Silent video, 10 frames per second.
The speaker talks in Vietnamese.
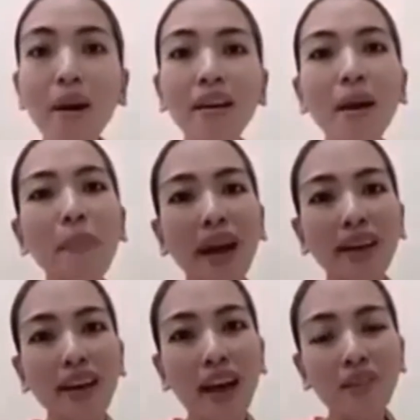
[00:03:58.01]
ơn các
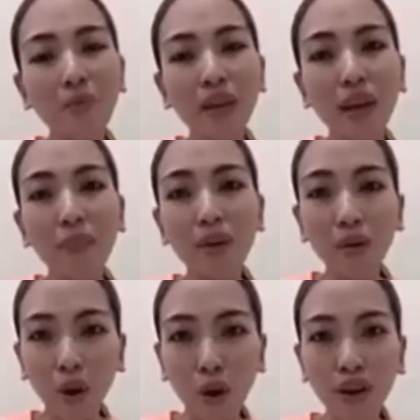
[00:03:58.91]
bạn đã quan tâm
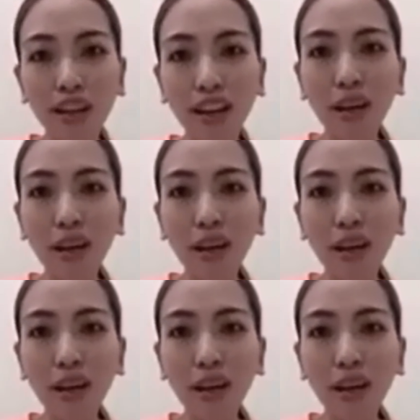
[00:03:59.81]
theo dõi.